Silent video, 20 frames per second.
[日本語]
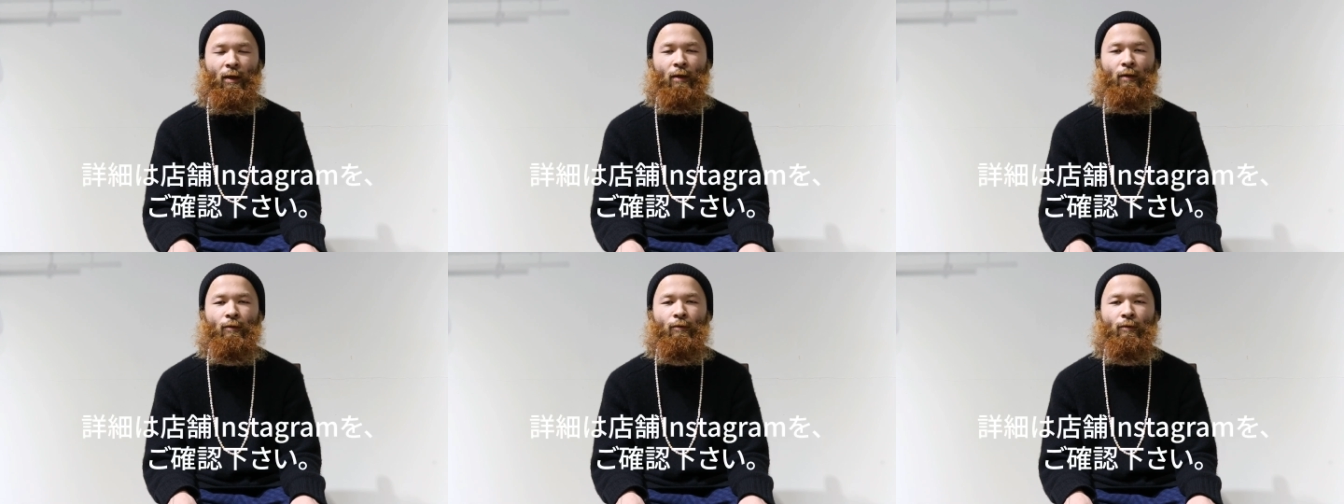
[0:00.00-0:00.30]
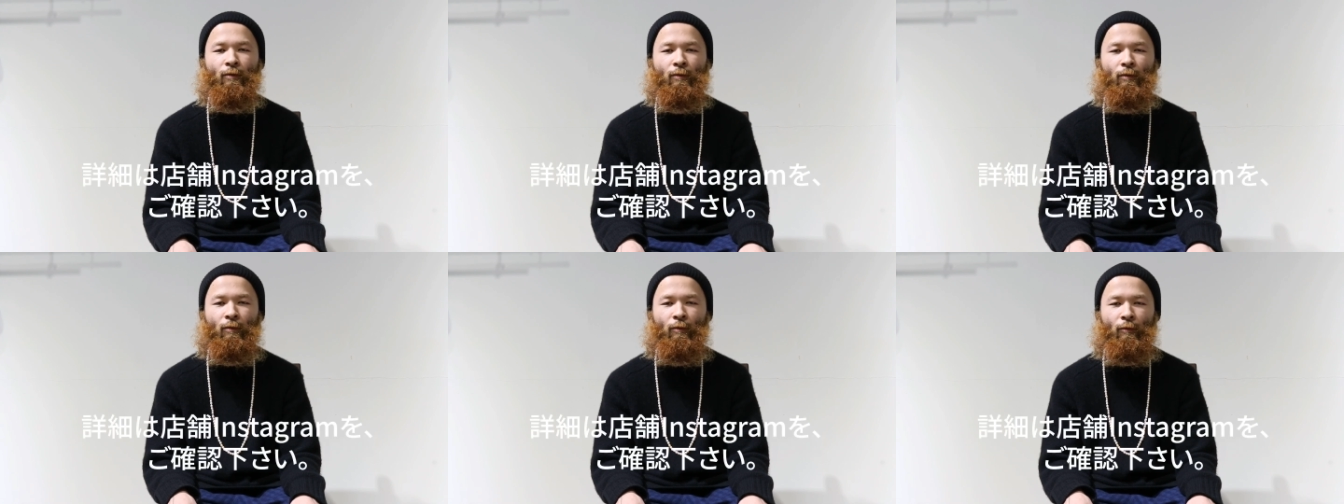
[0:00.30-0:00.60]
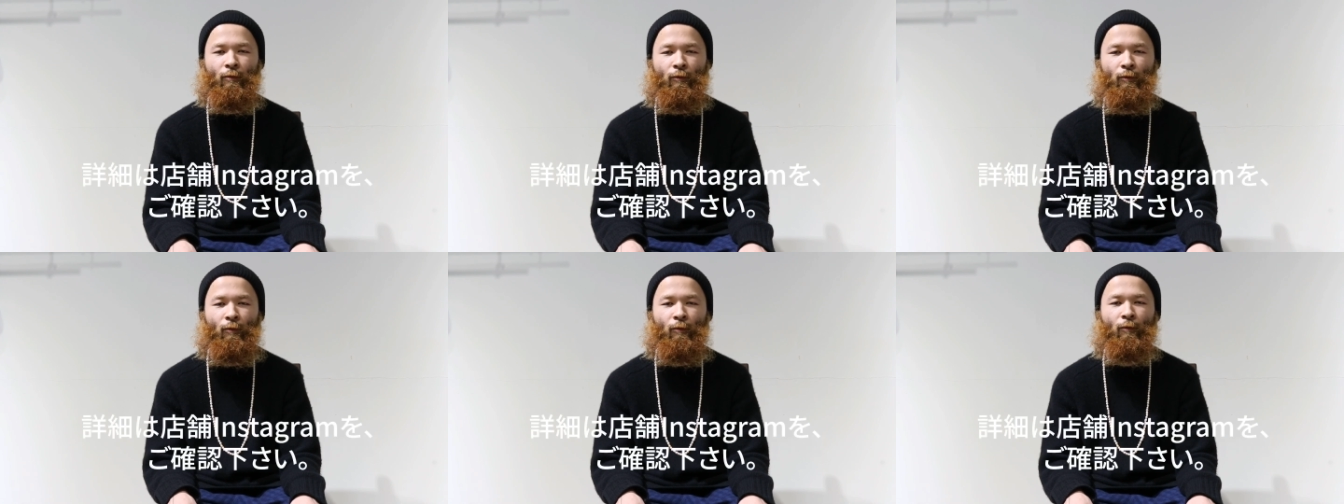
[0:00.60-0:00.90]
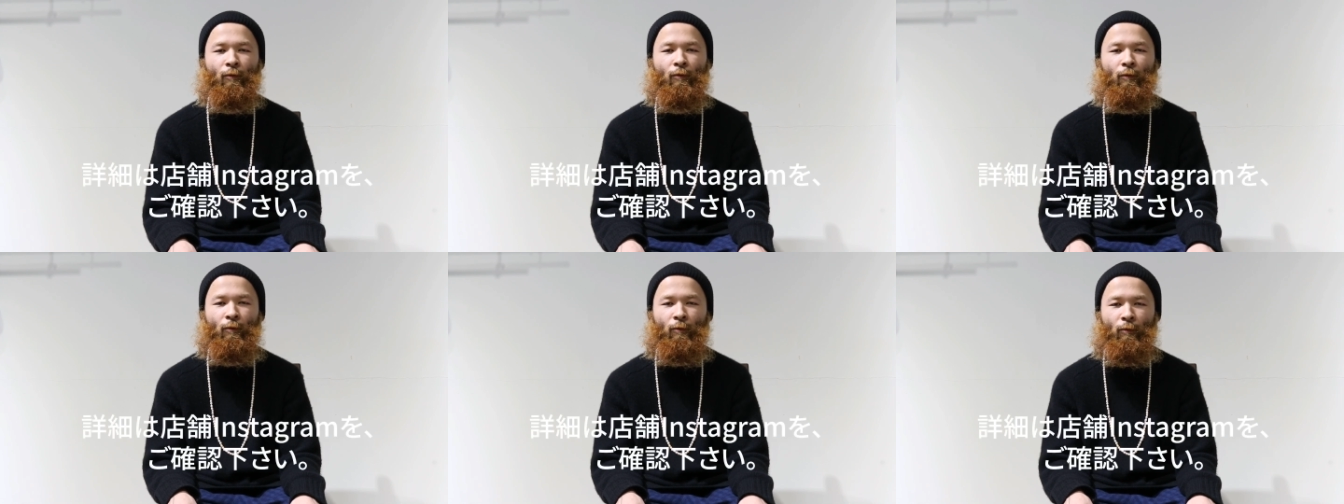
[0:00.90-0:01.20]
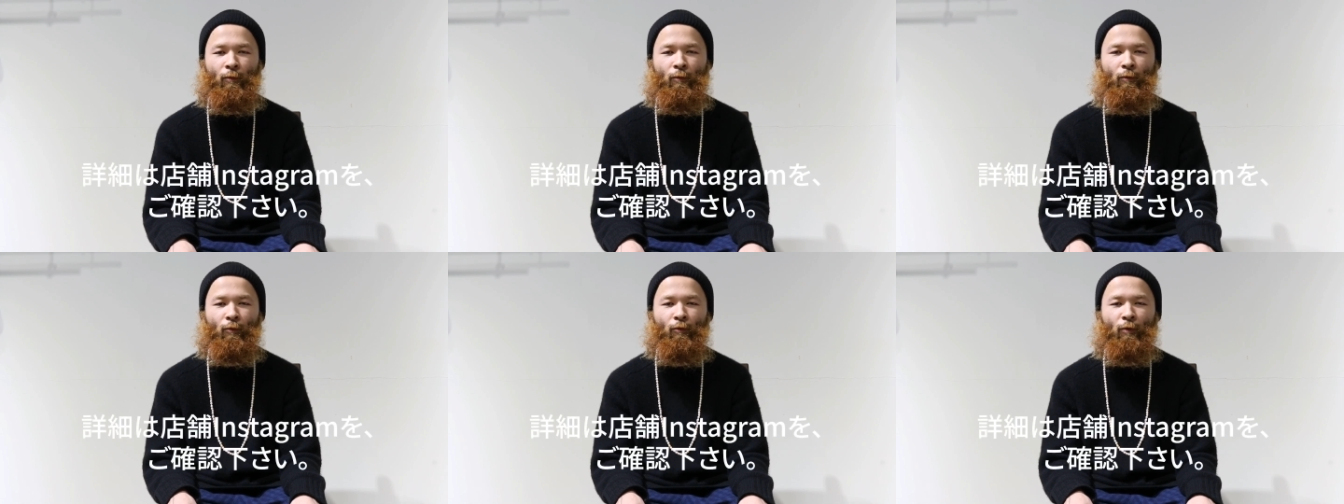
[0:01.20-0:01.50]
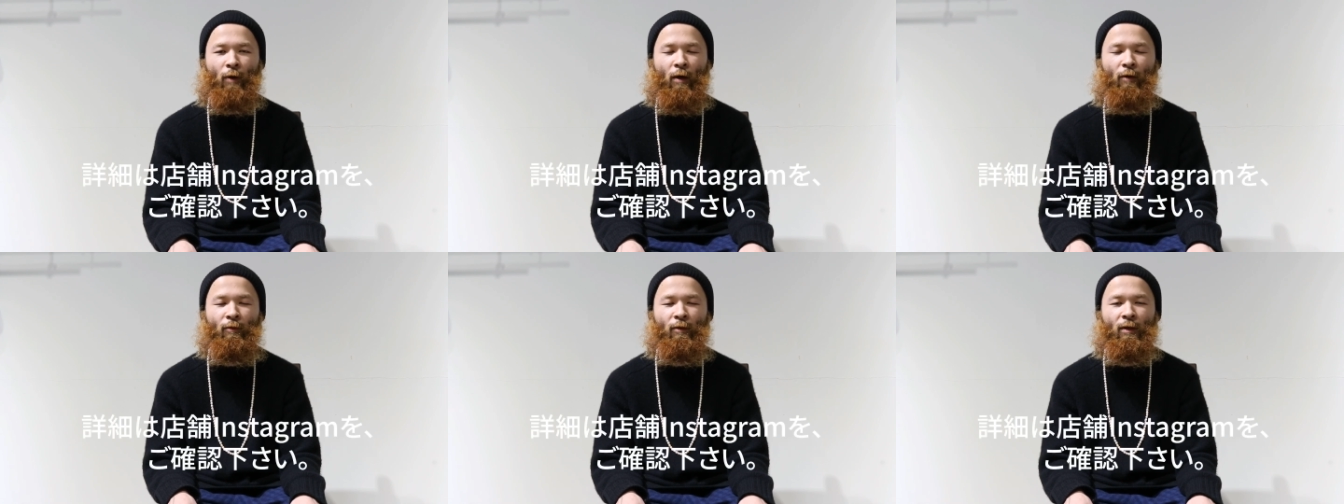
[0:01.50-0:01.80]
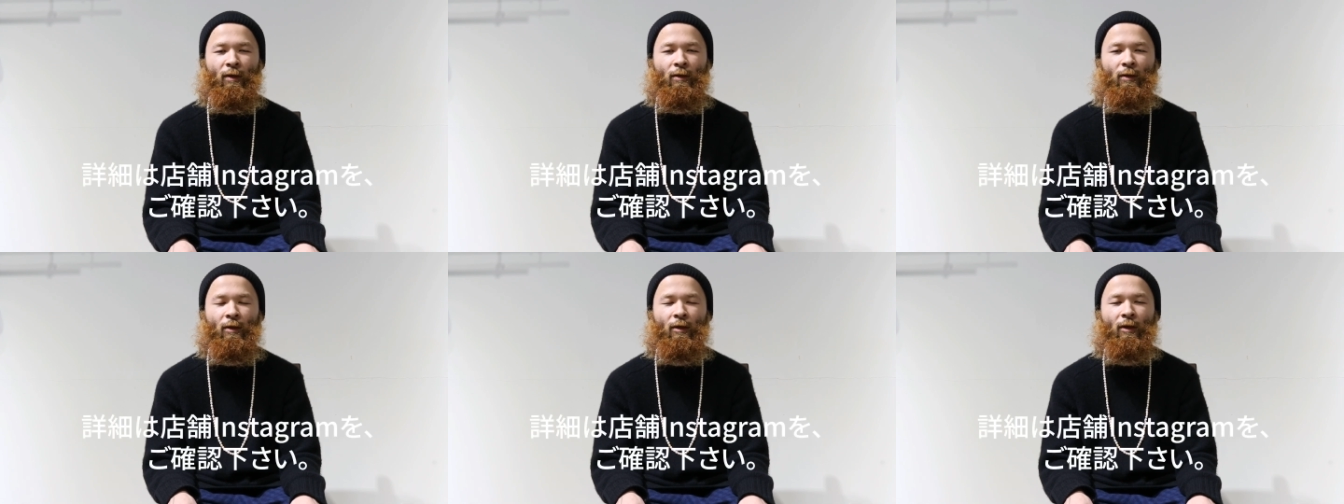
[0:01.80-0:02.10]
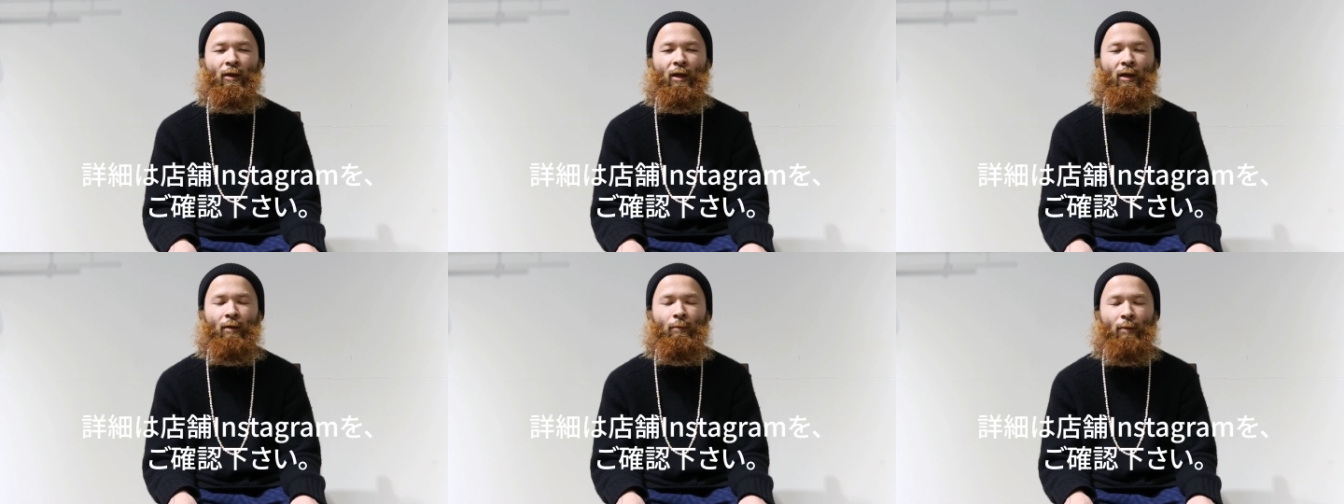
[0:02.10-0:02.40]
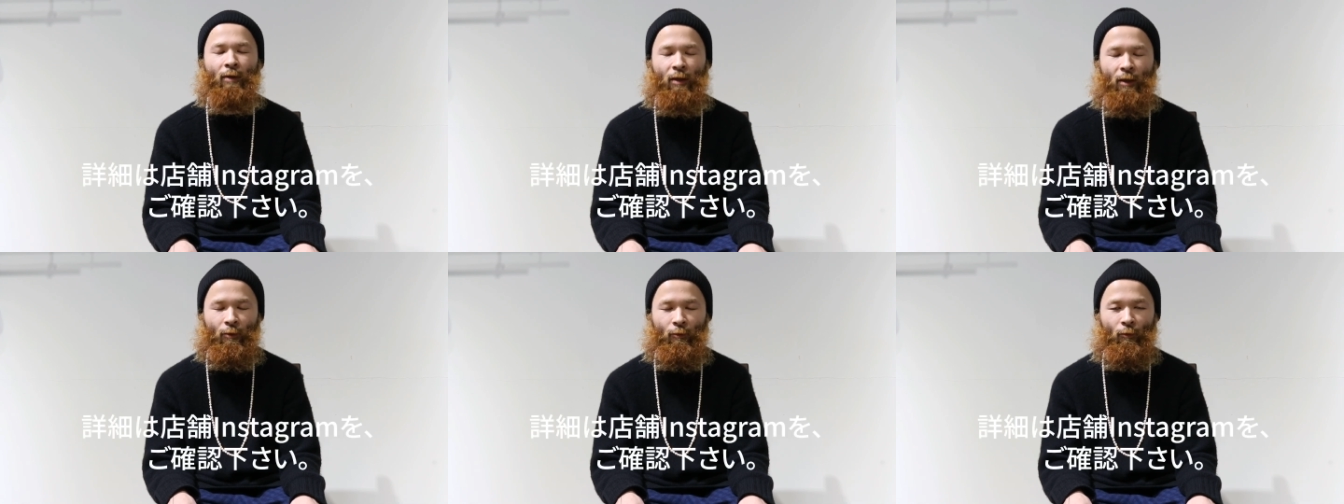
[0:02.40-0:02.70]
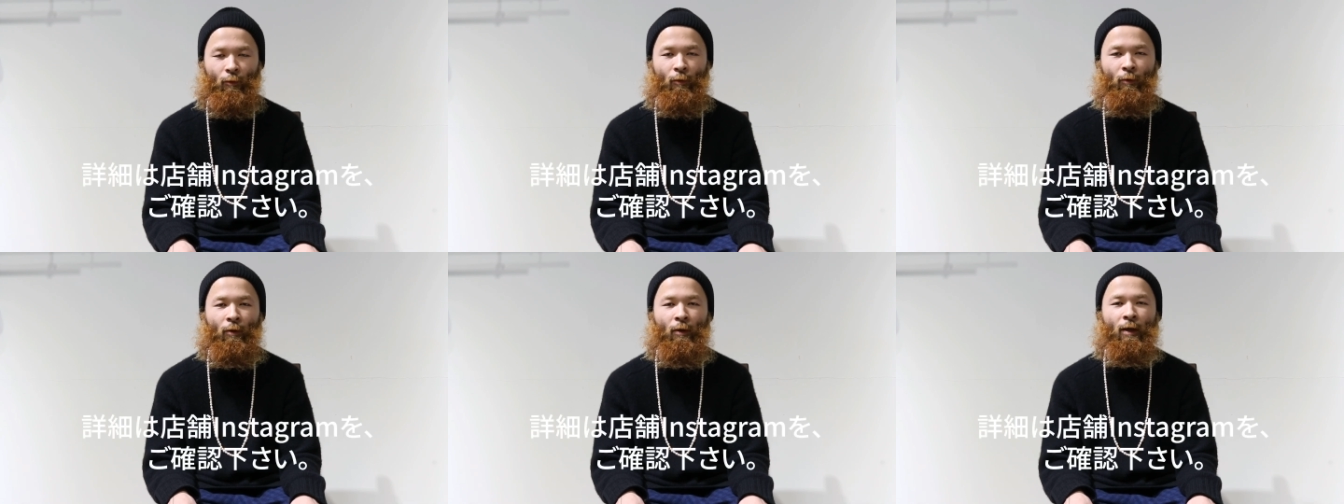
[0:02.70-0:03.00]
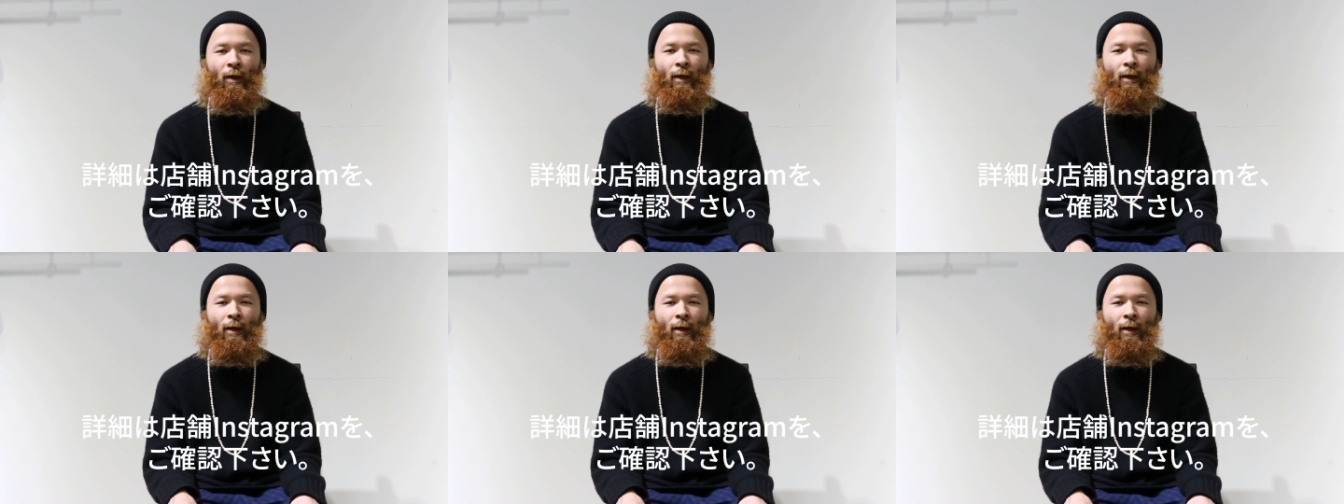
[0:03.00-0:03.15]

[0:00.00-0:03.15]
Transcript: アカウントの投稿をご確認いただければなと、